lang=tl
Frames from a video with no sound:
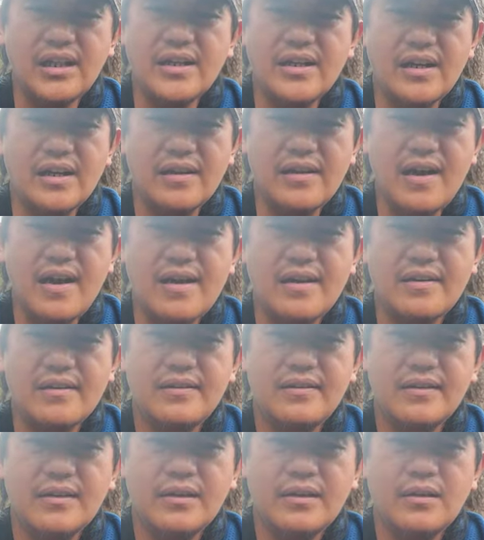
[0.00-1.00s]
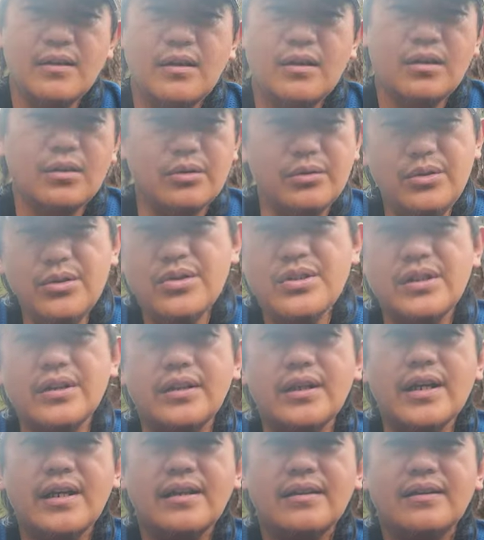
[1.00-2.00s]
anak na Could you see
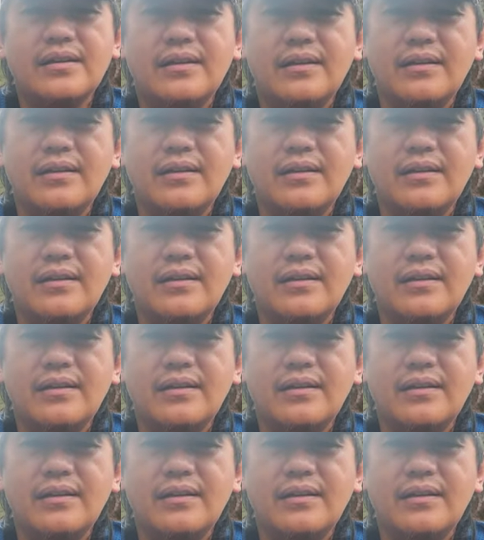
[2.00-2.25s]
di ay?